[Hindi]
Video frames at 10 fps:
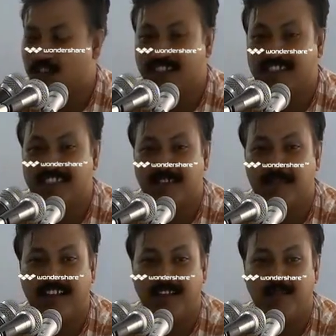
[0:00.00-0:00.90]
उस दिन
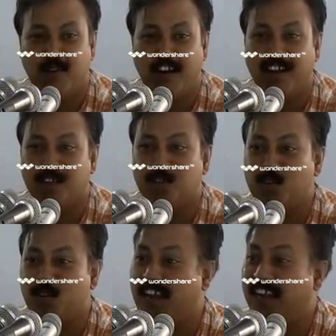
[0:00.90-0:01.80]
से मैंने बोलना
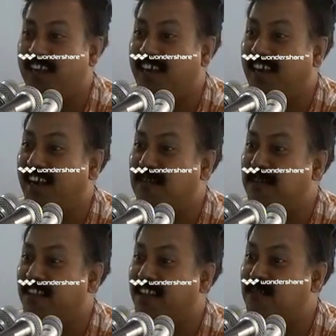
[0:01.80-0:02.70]
शुरू किया ठंडा
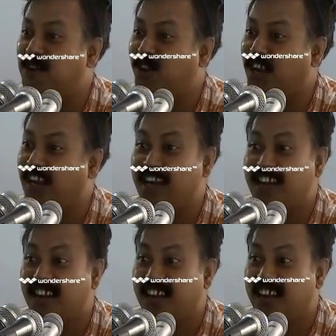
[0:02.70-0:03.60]
मतलब
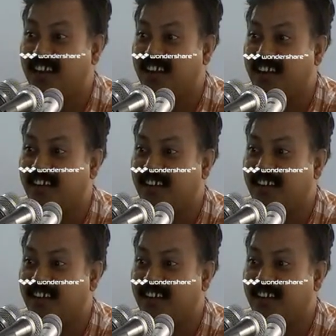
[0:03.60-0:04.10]
टॉयलेट क्लीनर